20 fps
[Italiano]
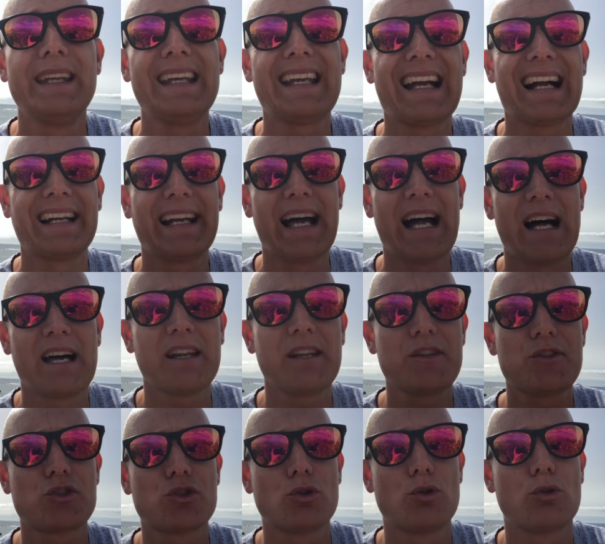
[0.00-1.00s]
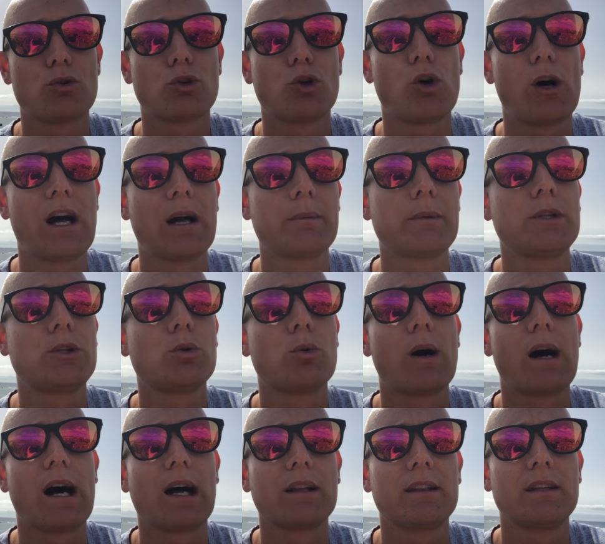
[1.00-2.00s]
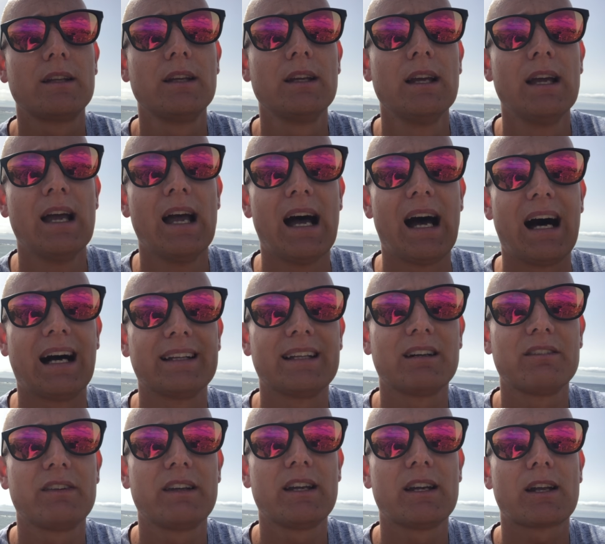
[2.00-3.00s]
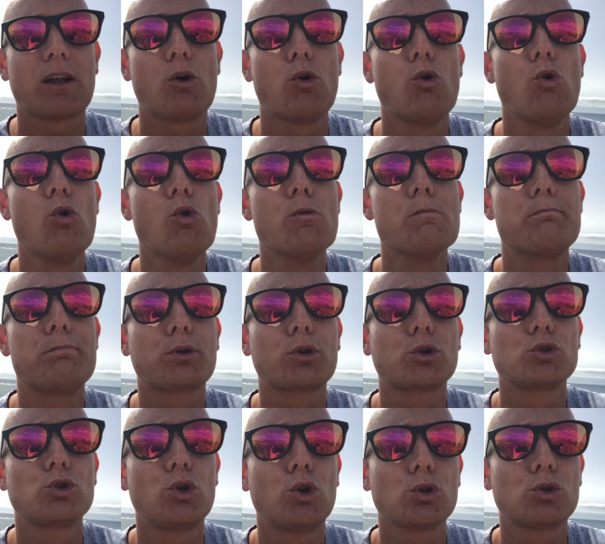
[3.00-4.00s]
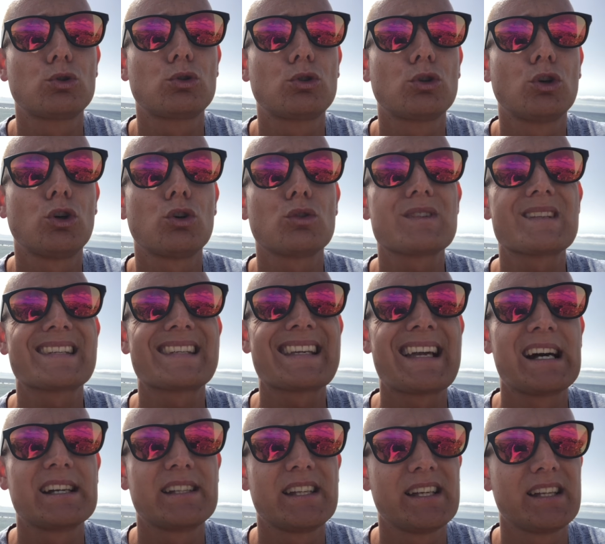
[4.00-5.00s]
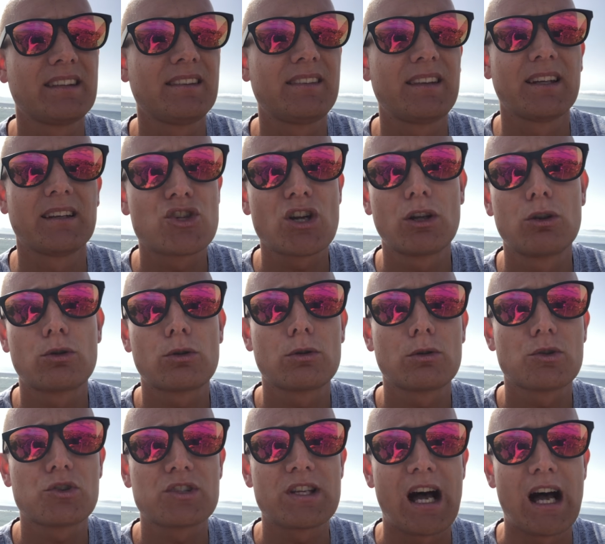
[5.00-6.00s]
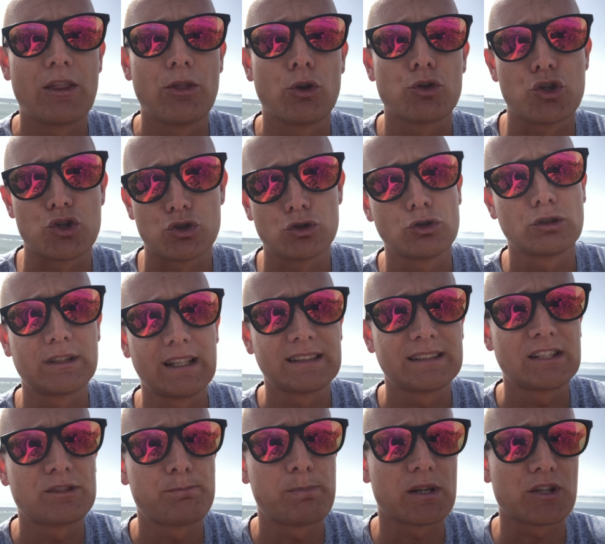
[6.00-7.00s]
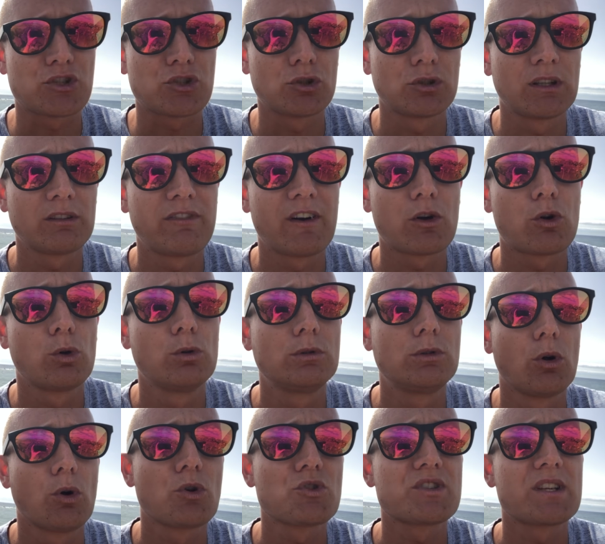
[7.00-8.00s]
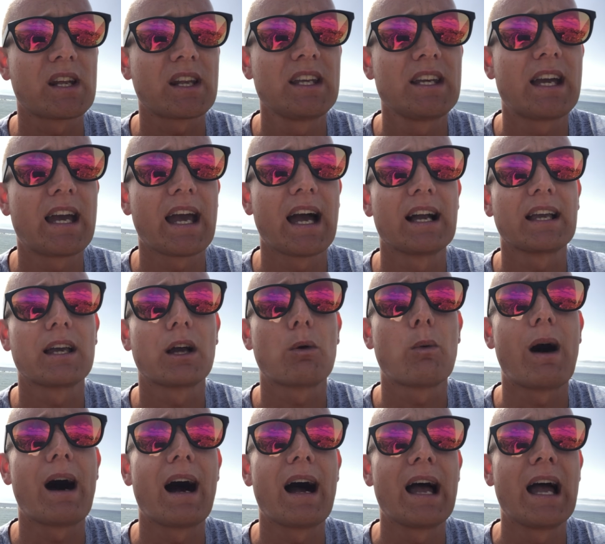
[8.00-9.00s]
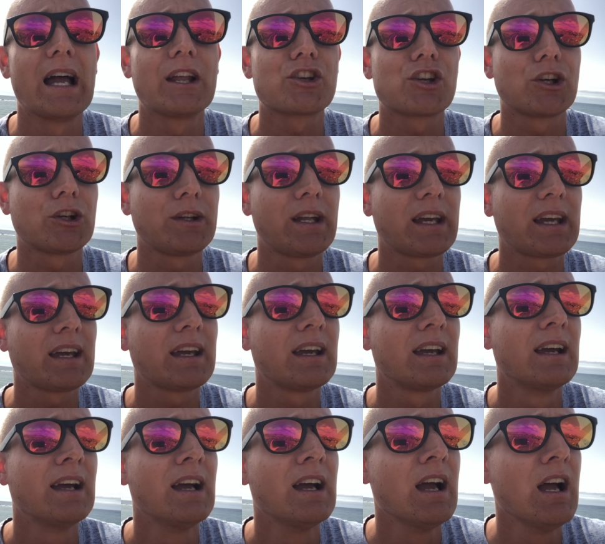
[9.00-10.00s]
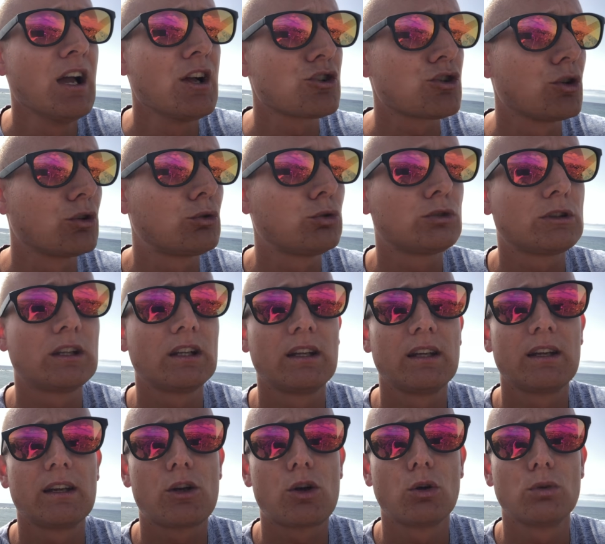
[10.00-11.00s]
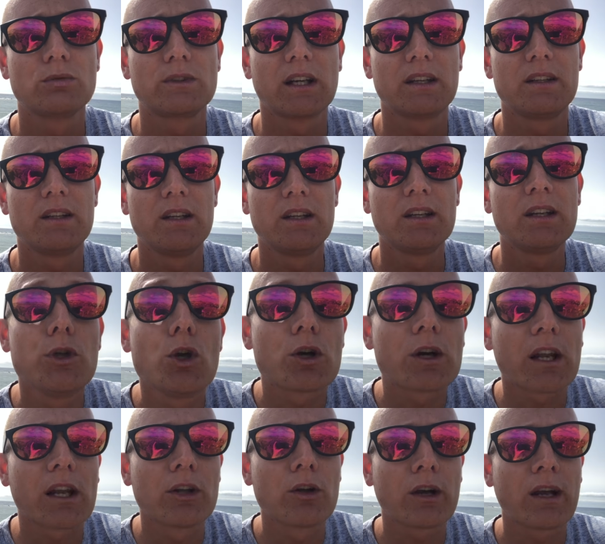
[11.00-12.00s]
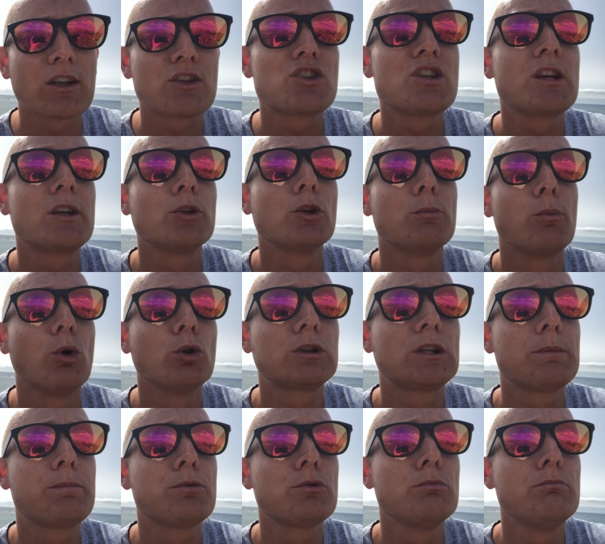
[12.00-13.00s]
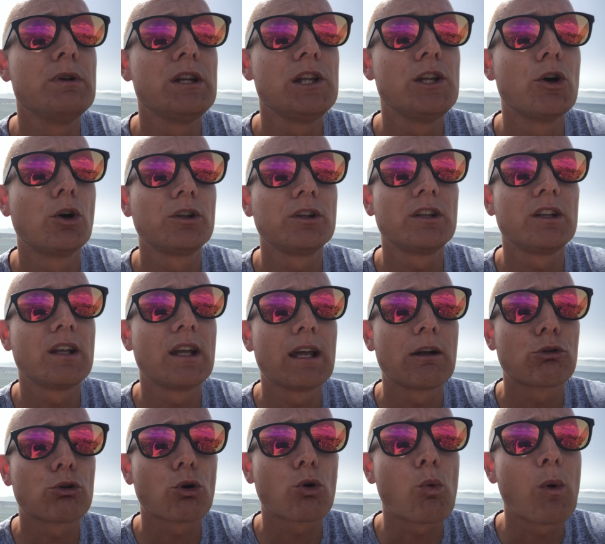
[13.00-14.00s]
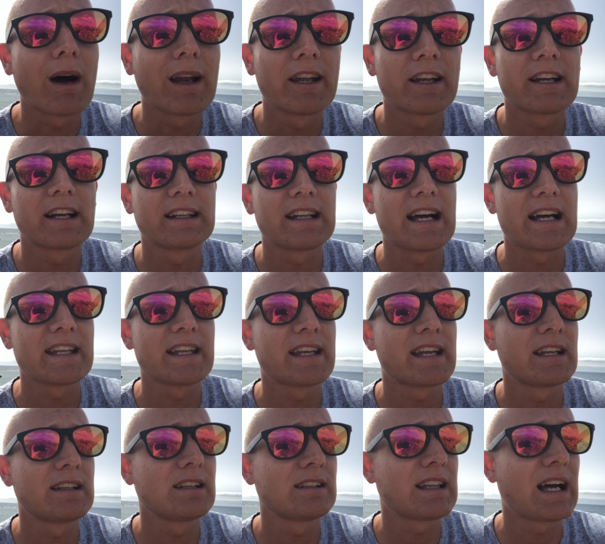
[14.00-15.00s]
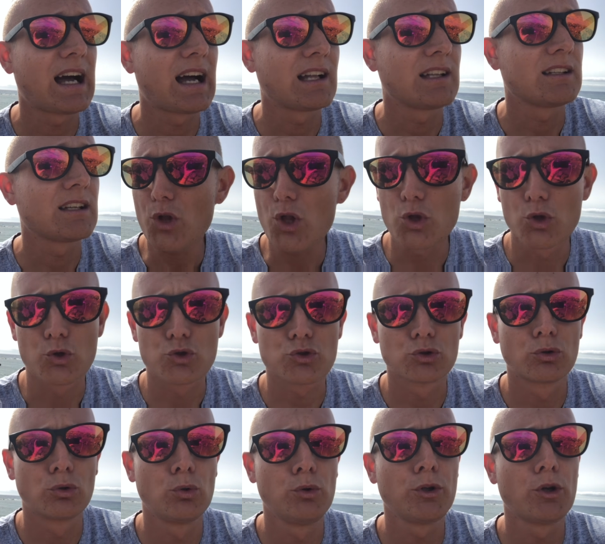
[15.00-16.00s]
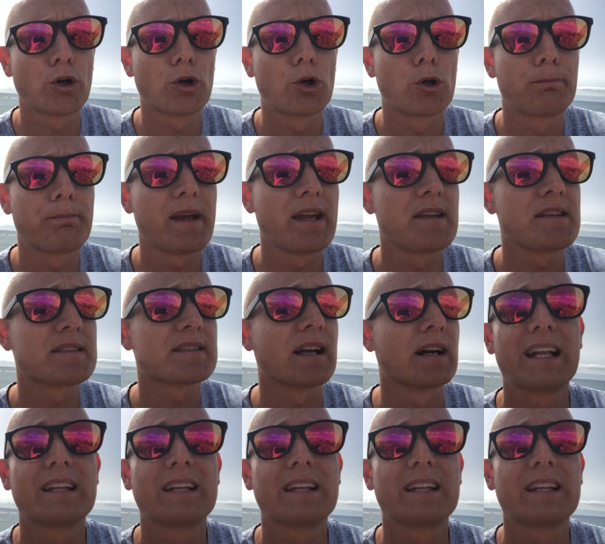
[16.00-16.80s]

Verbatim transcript: i canari sono abituati ad avere un prodotto scadente. Già loro lo sanno, ci sono tante persone facoltose, ricche anche qua, eh? cioè non è che sono tutti contadini. Io credo che girino molti più milioni di euro qua alle Canarie che in Italia, non sono l'unico che lo pensa.